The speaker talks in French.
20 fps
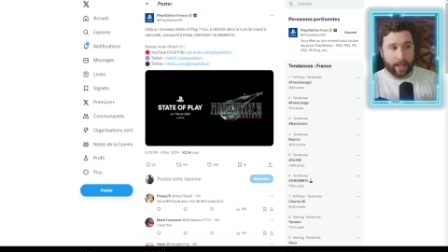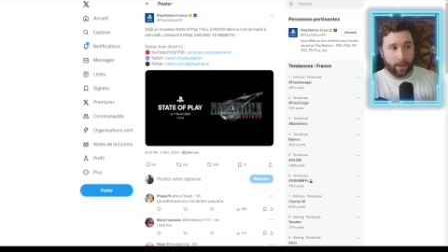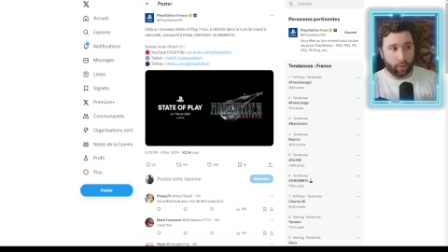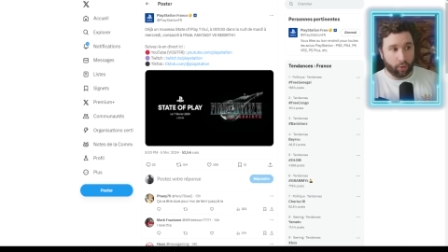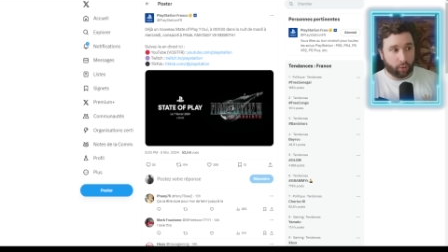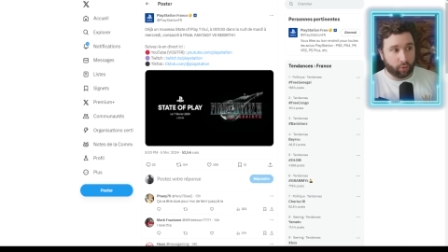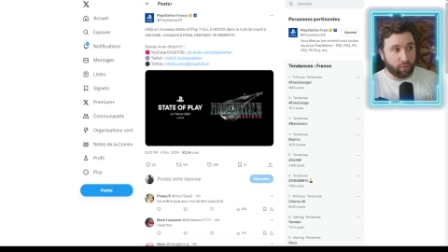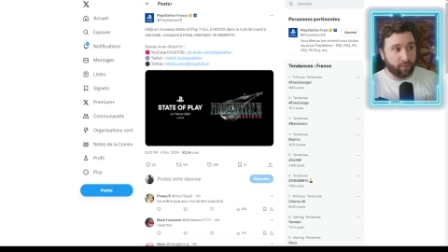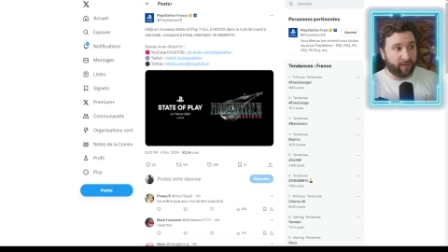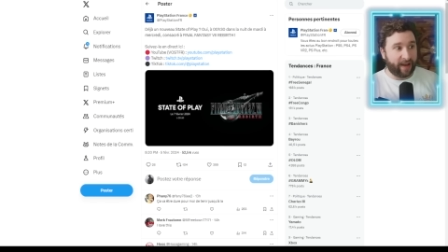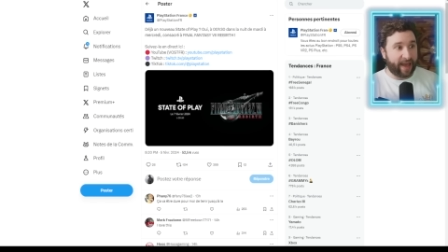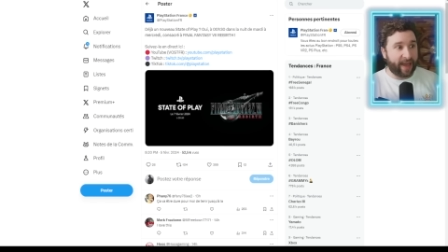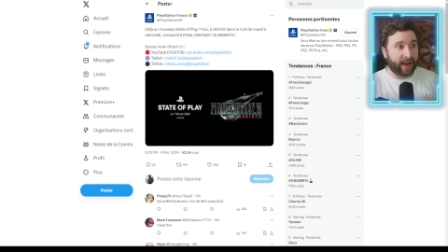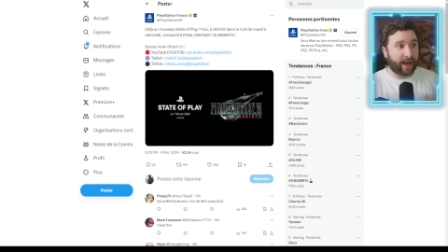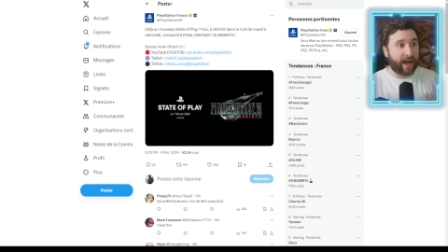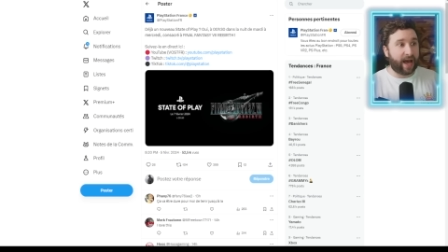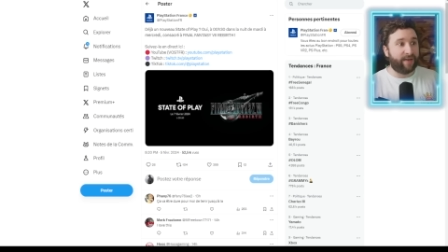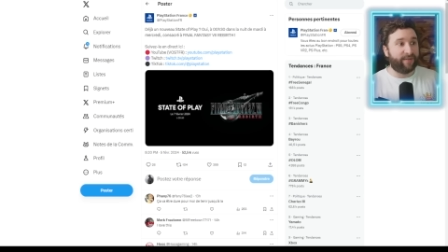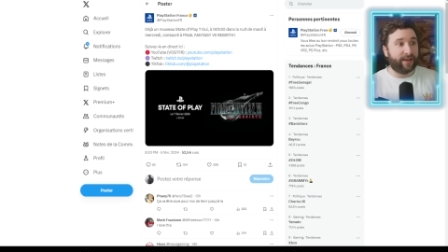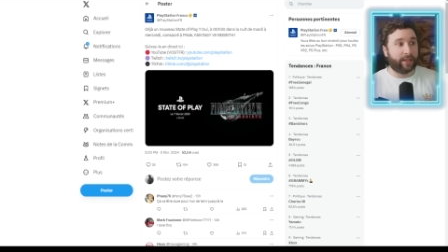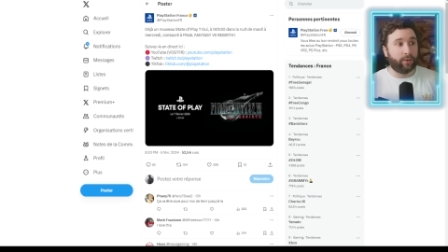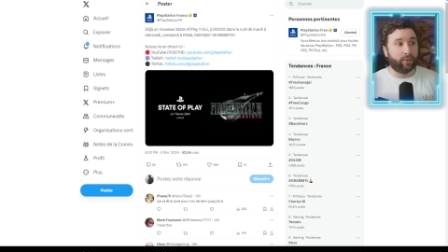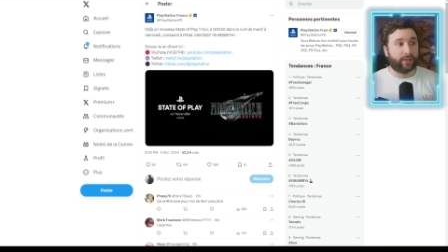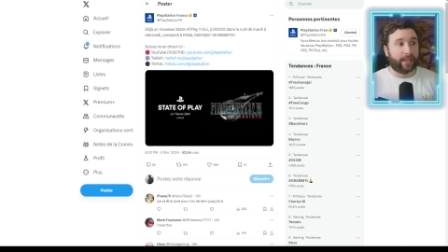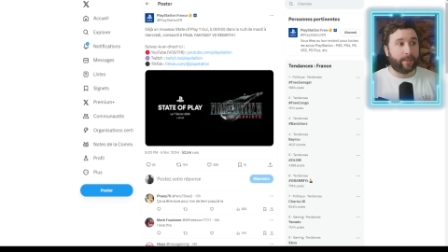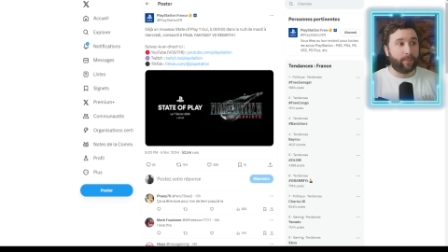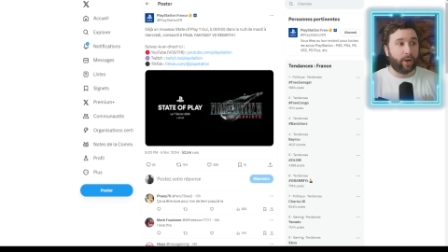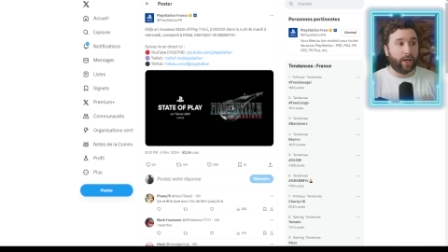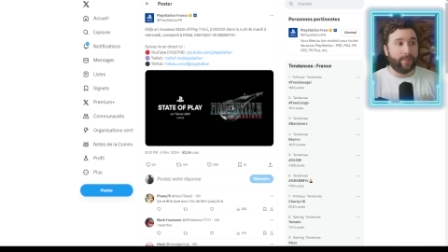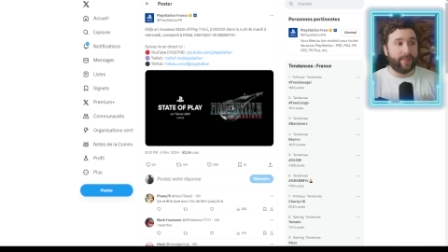le couvert avec
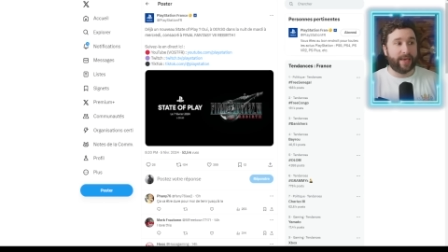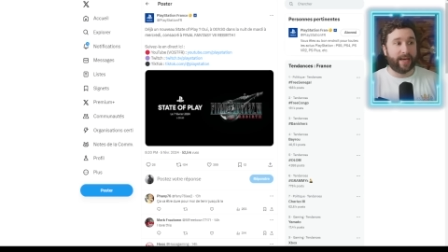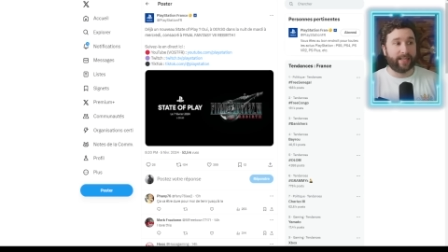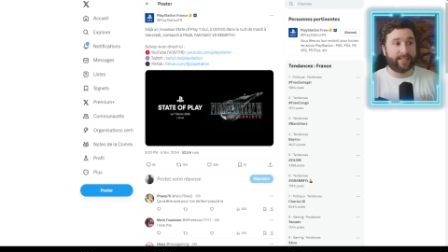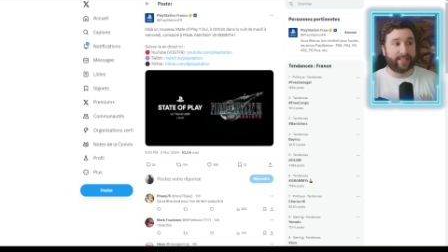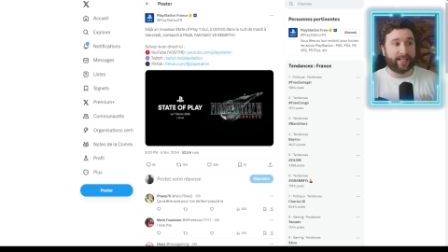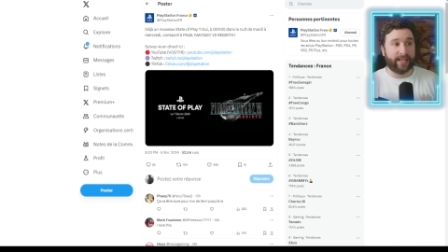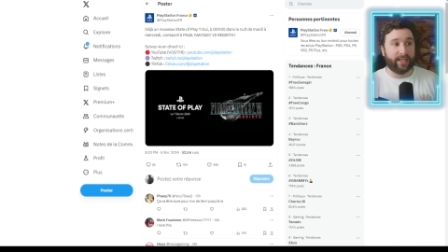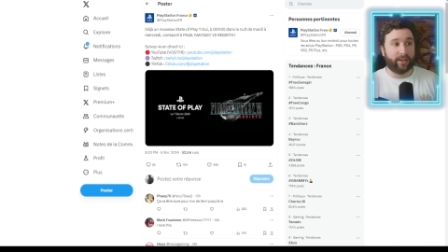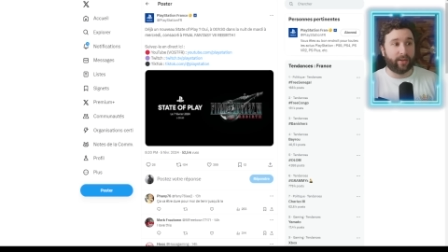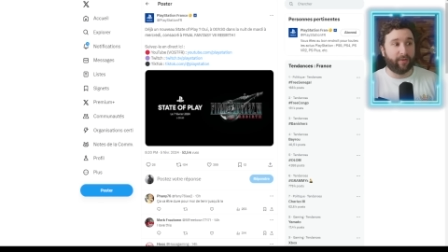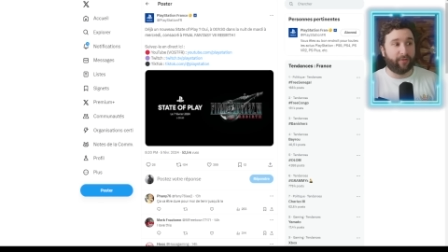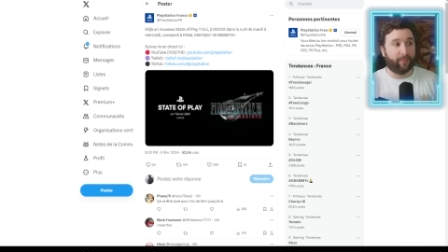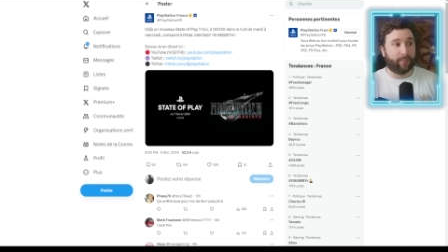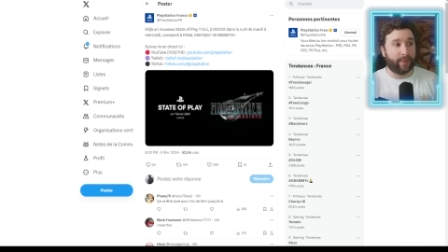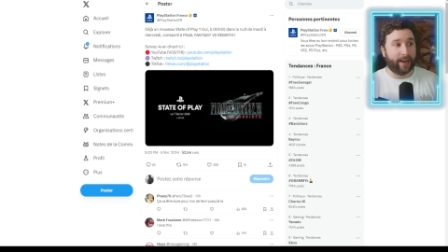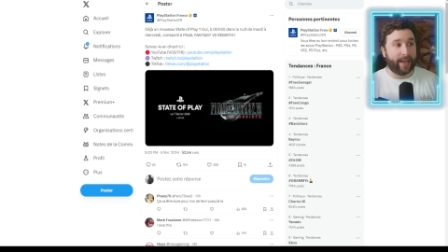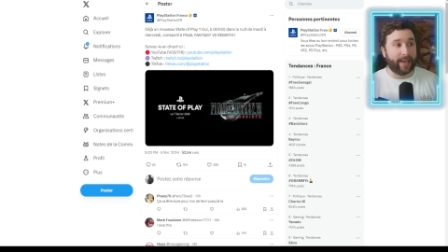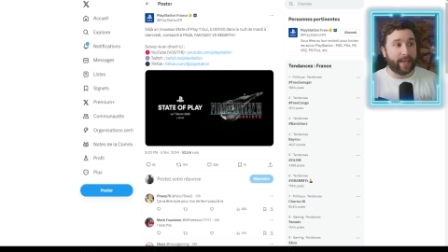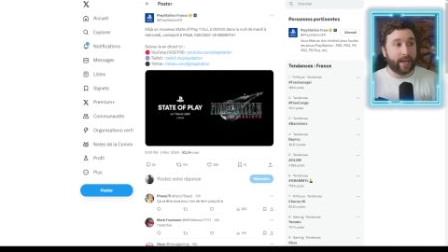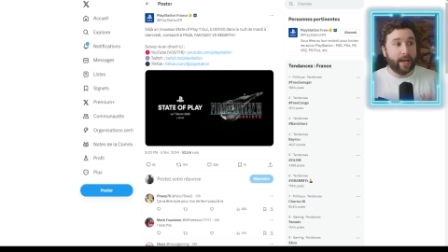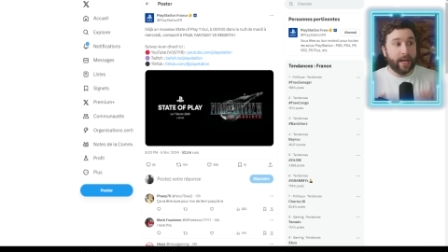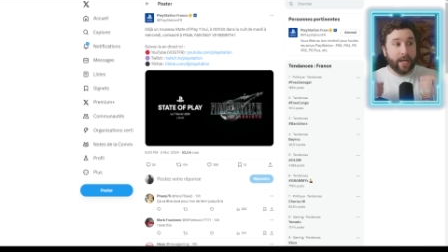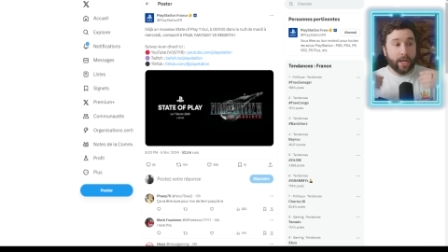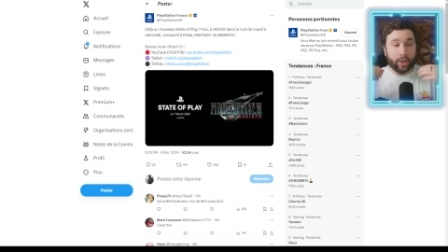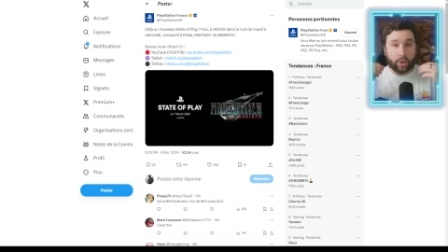notamment et eh bien, un State of Play